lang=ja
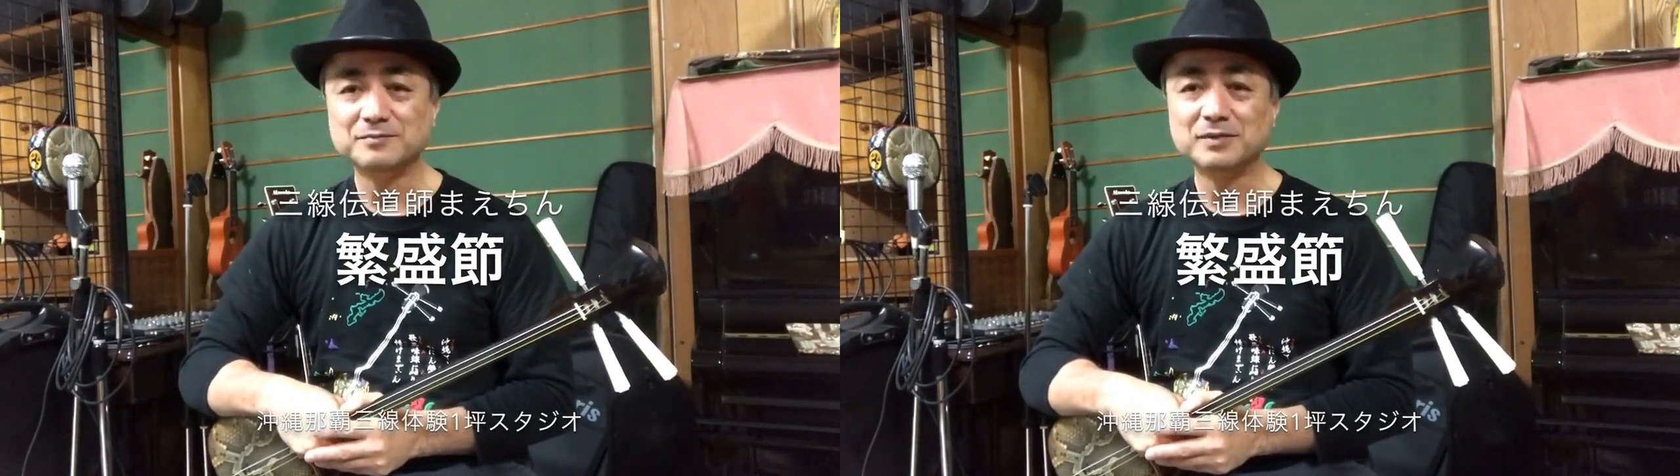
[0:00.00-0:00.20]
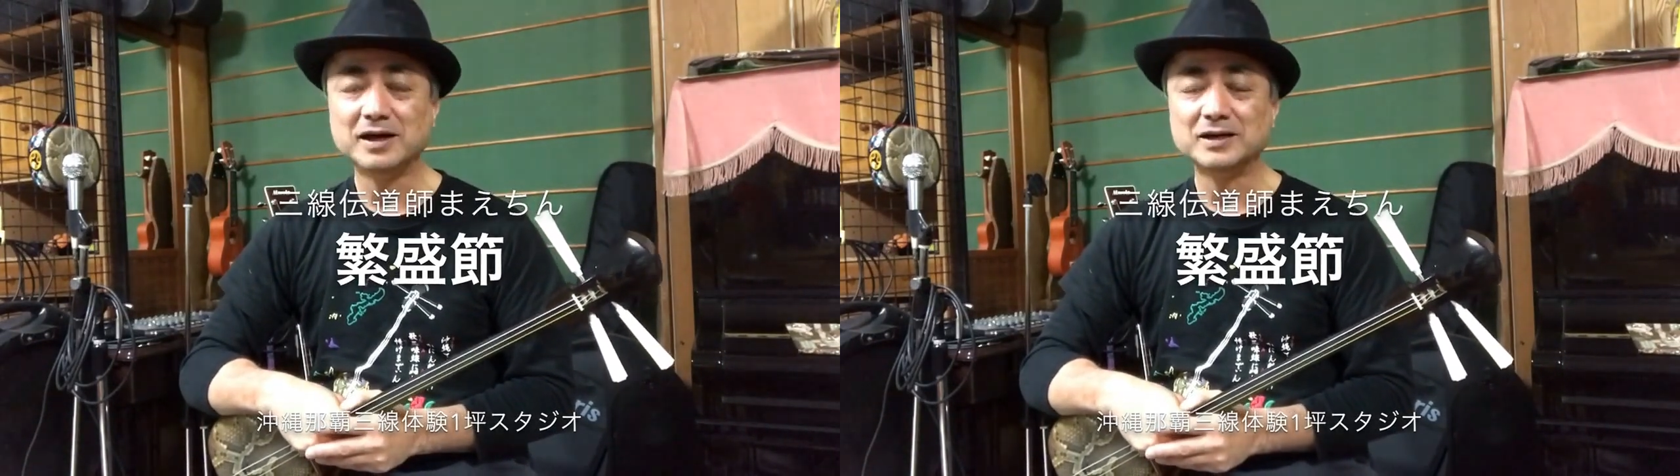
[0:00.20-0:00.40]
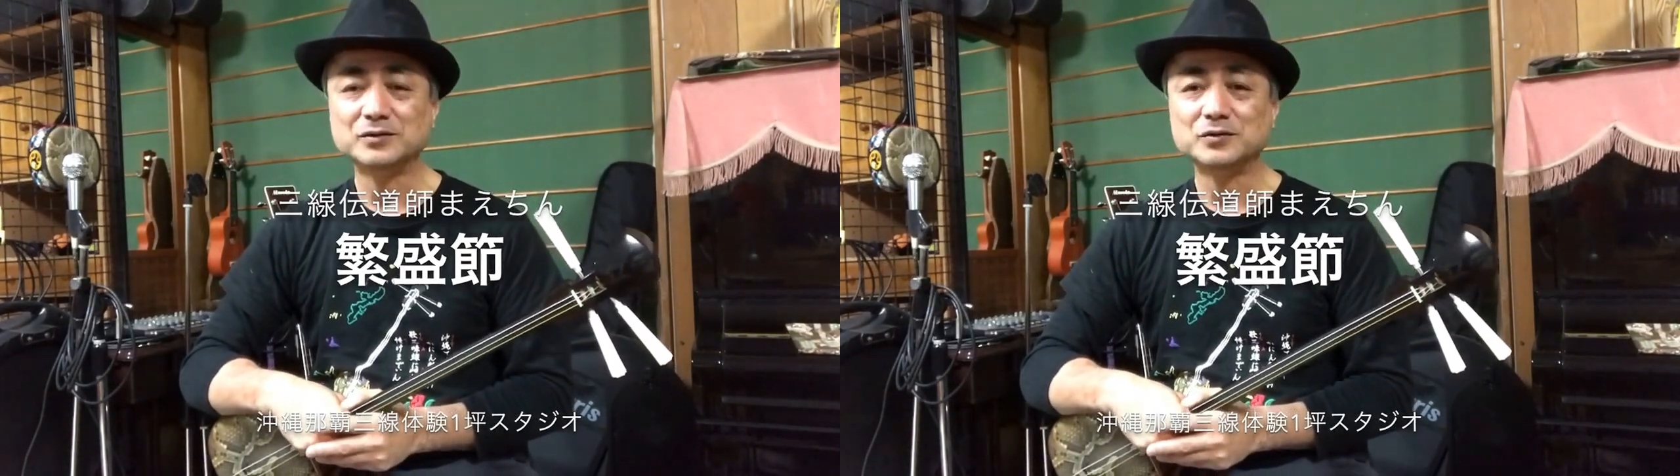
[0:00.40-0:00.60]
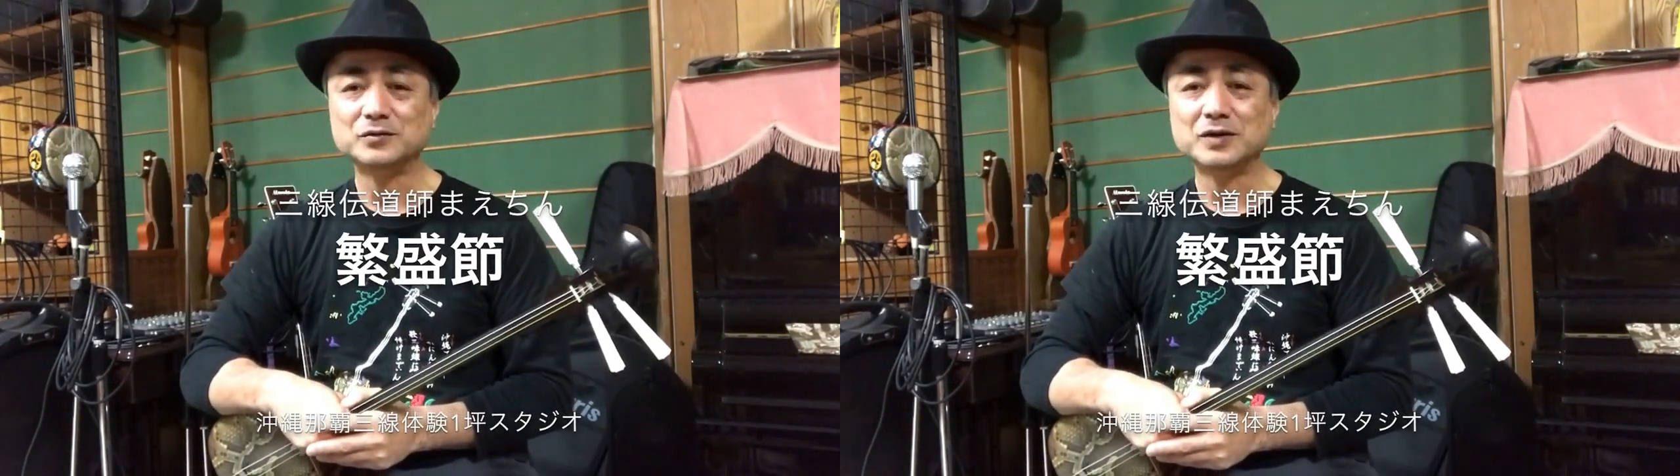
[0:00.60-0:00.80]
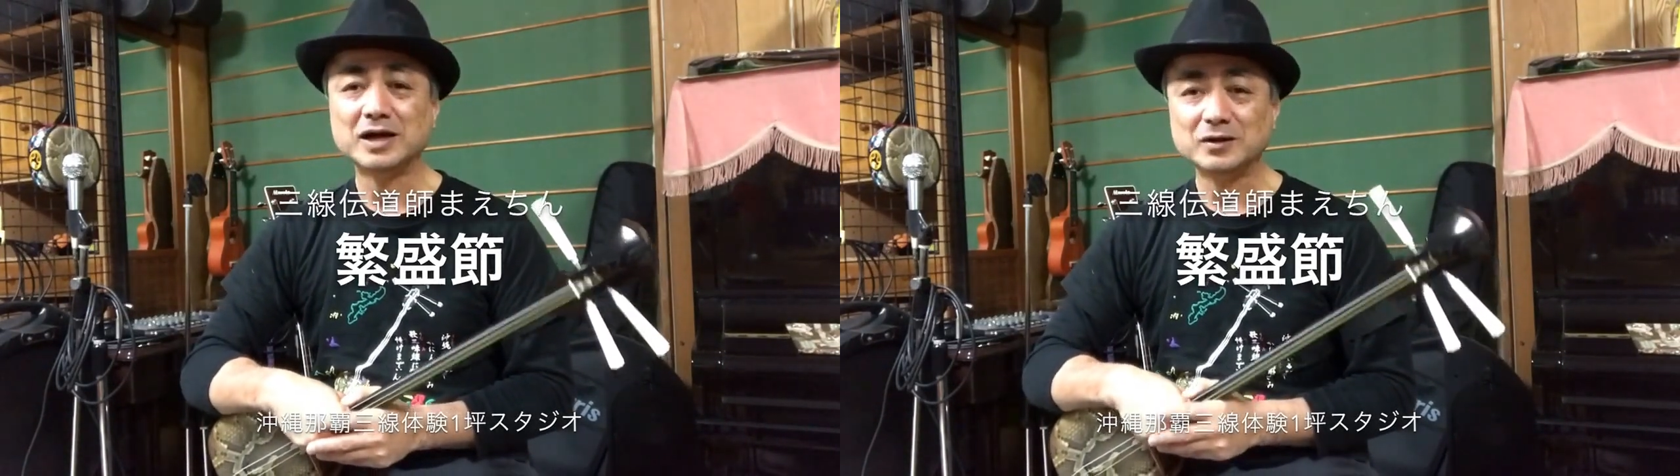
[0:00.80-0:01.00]
まあ、あの
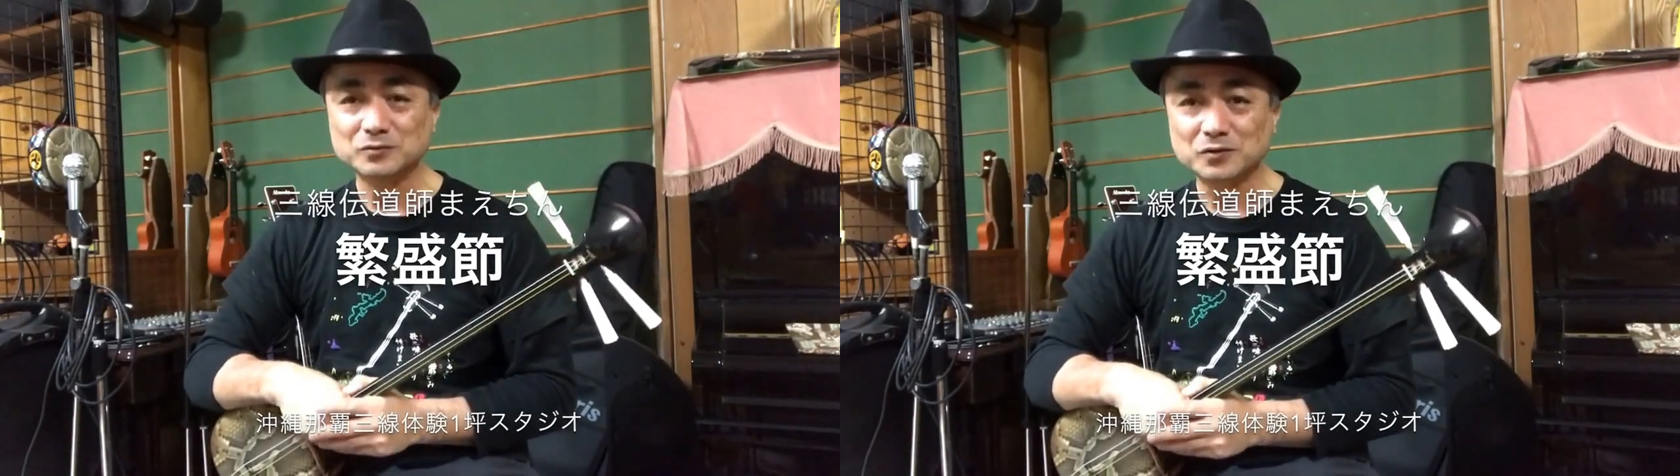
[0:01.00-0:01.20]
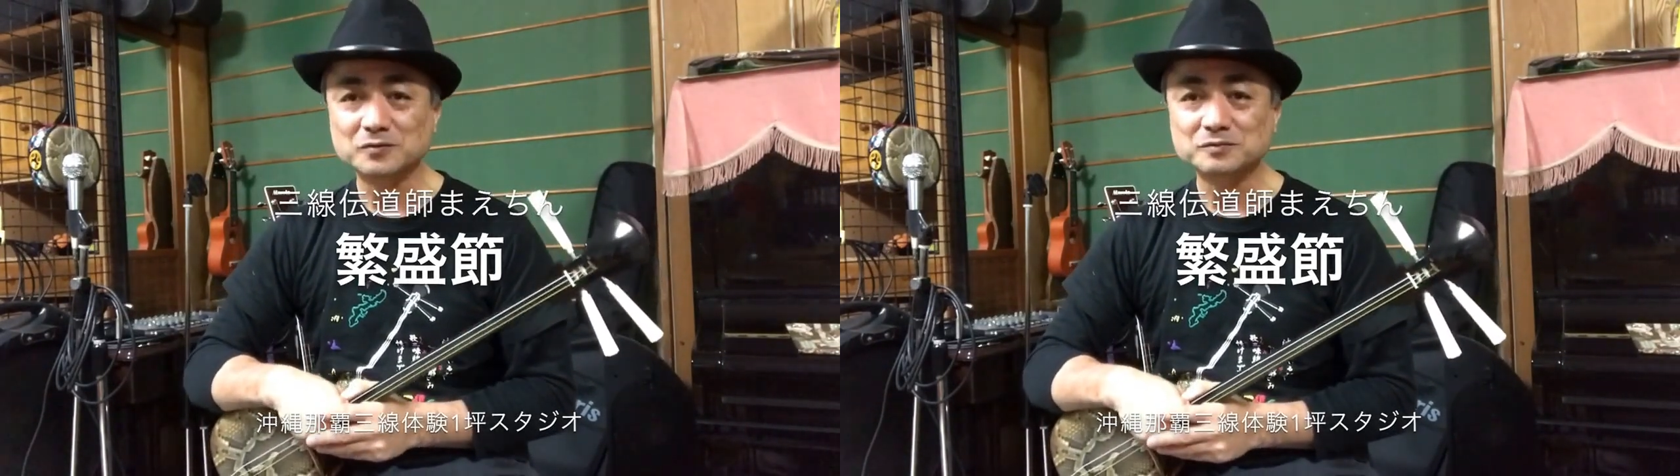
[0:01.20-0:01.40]
分かると